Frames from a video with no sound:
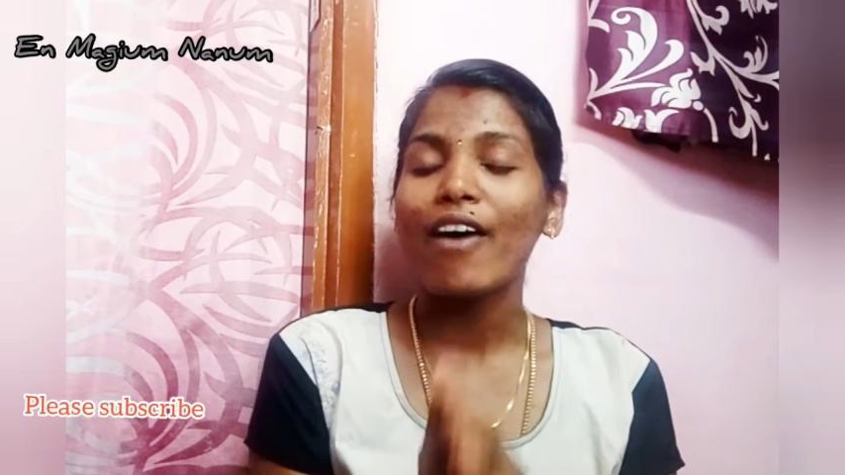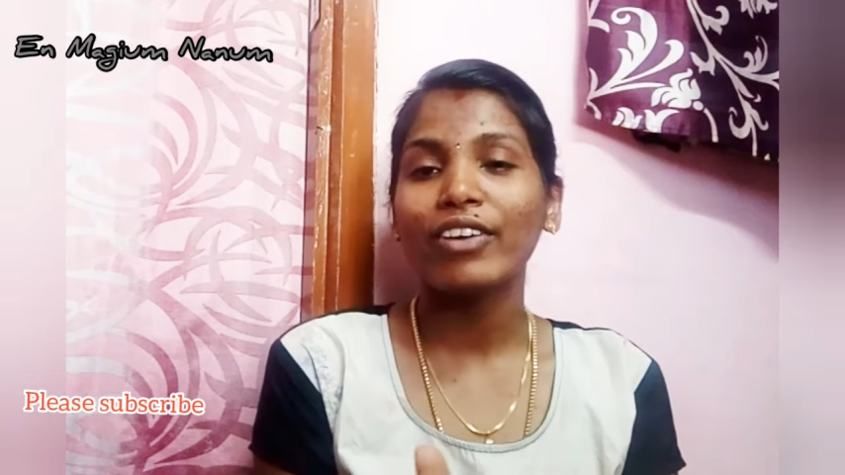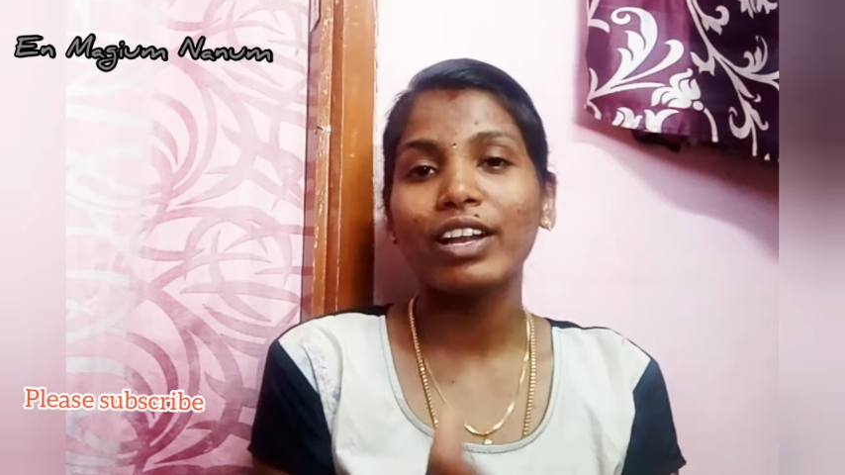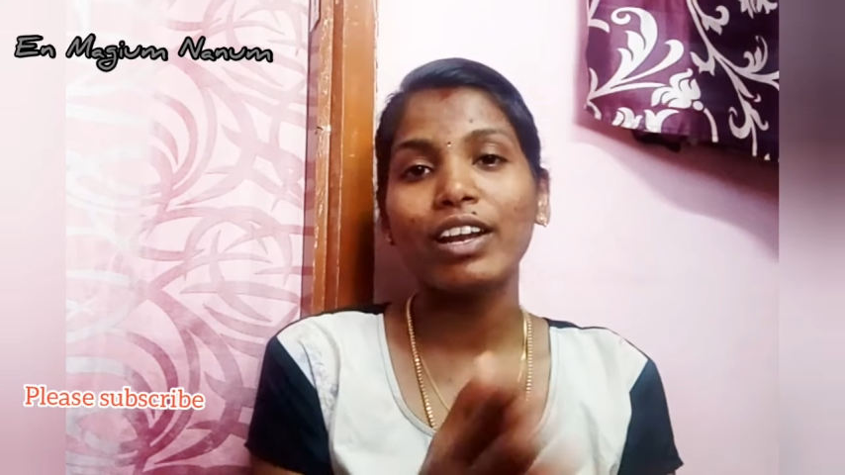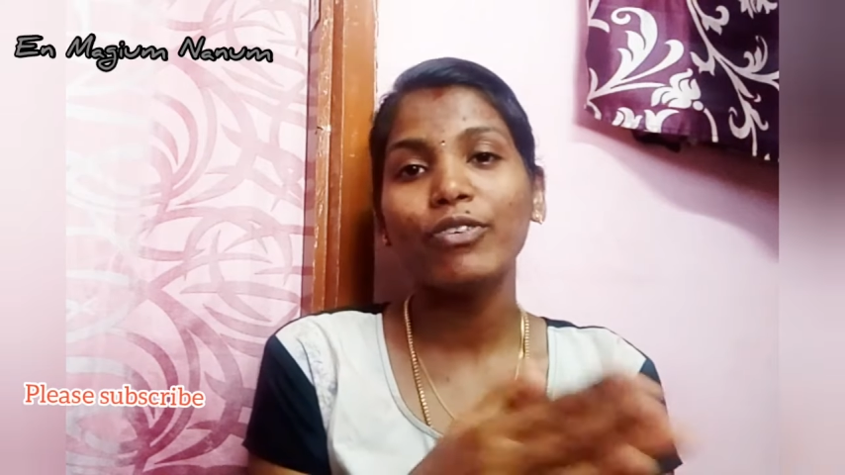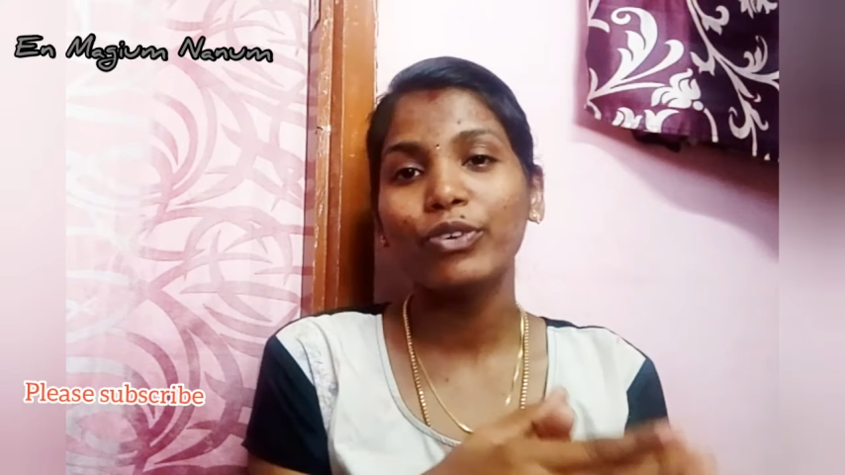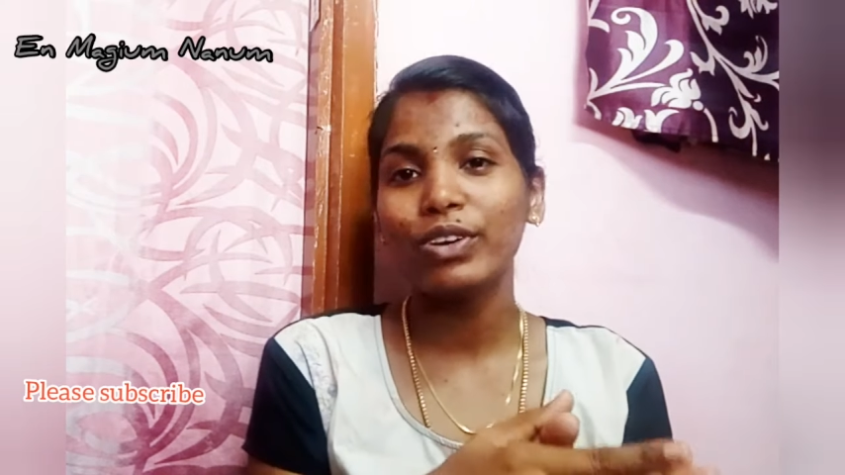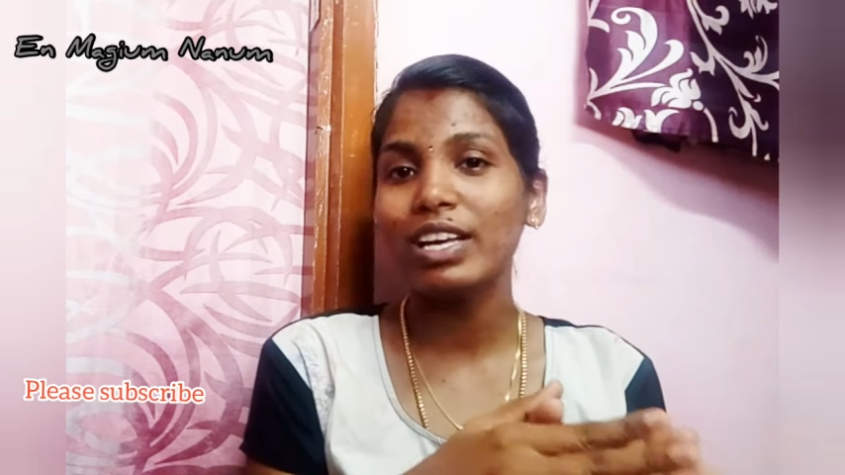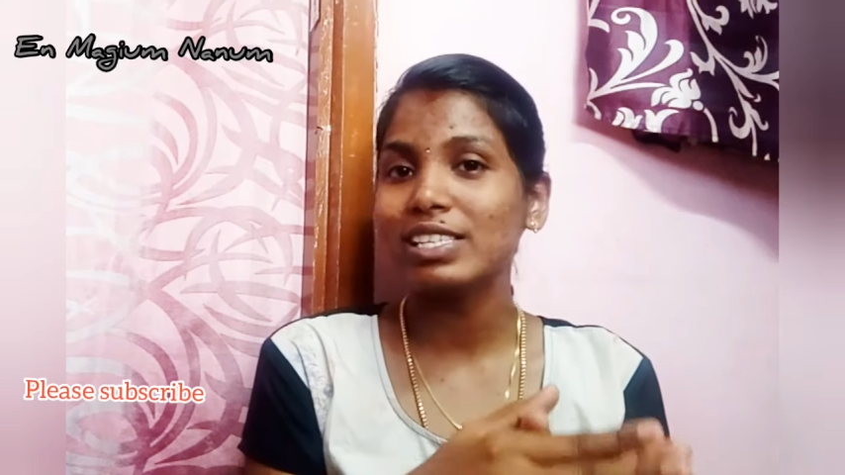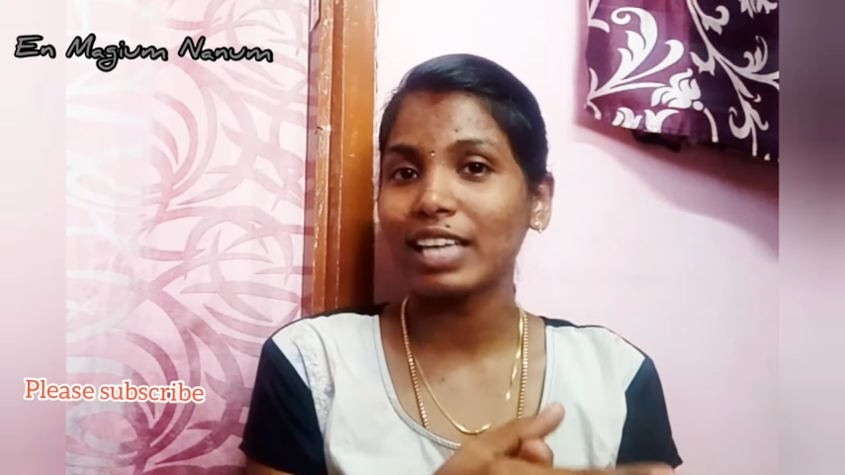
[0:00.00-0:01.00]
அவங்களால
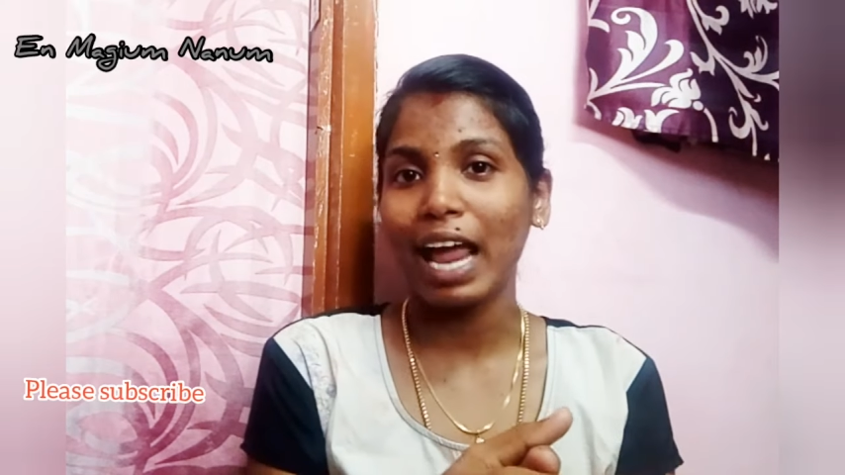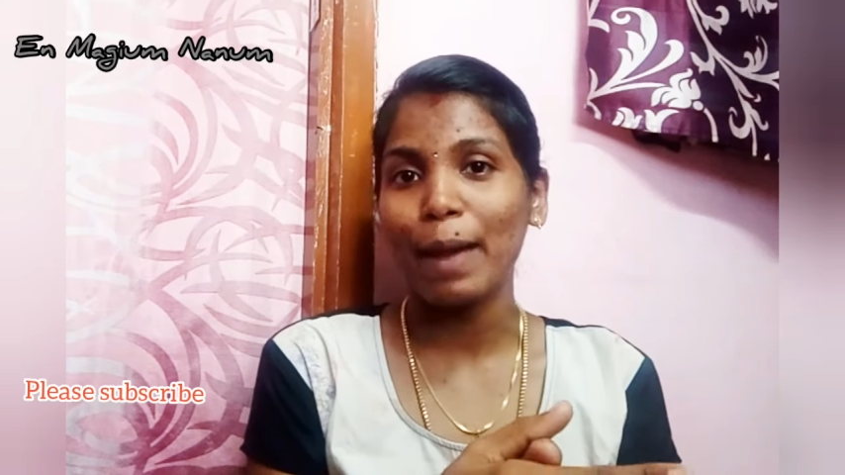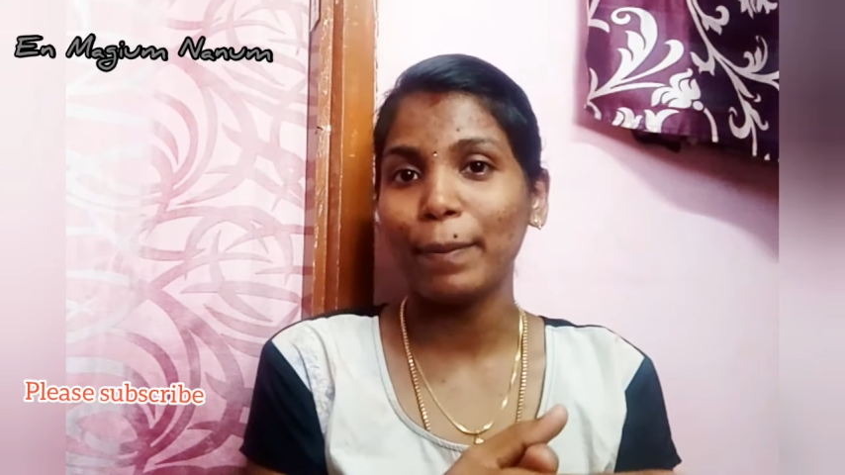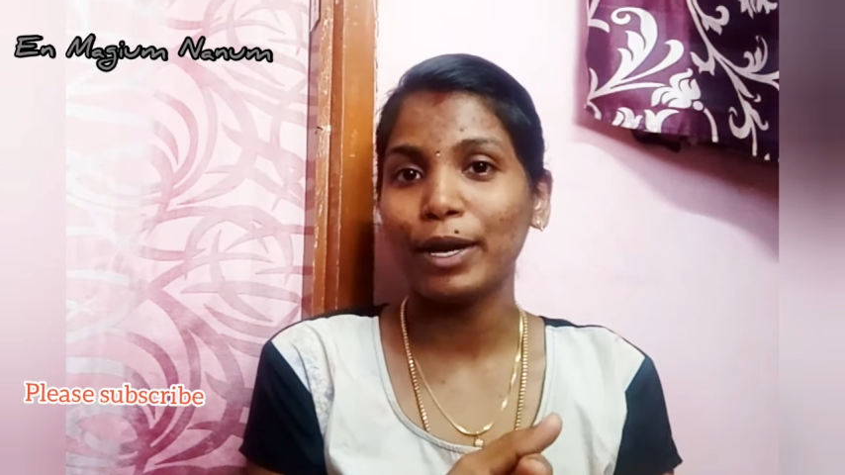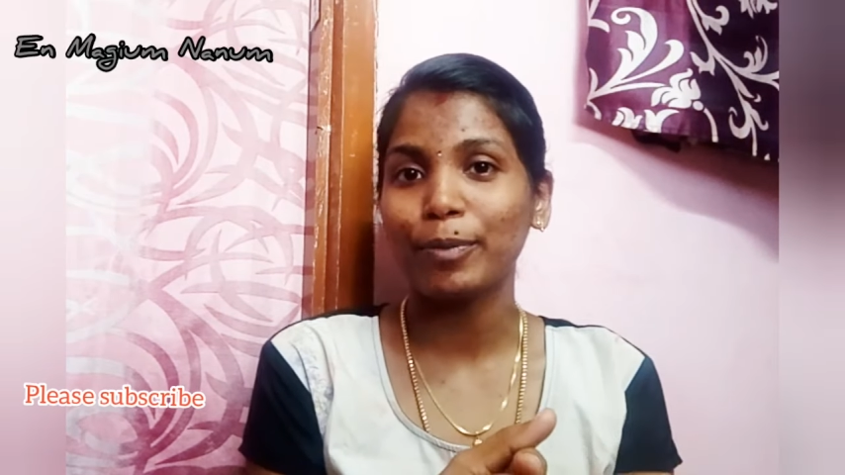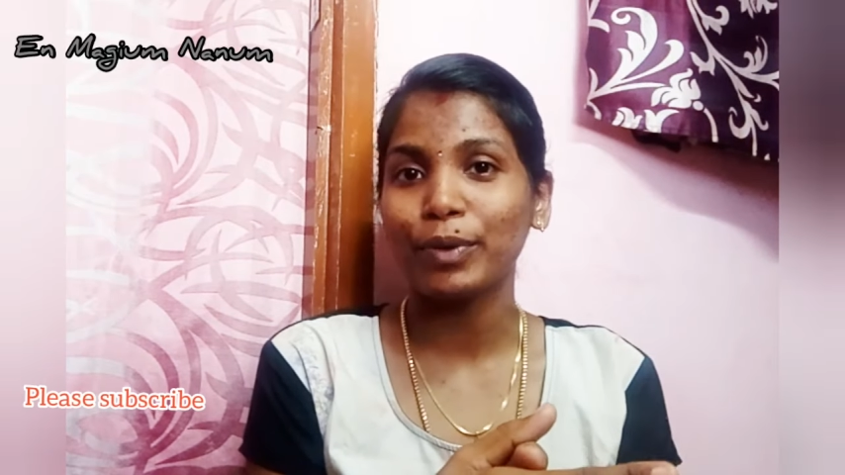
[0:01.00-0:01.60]
ஃபுல்லாக ஸ்கேன் பண்ண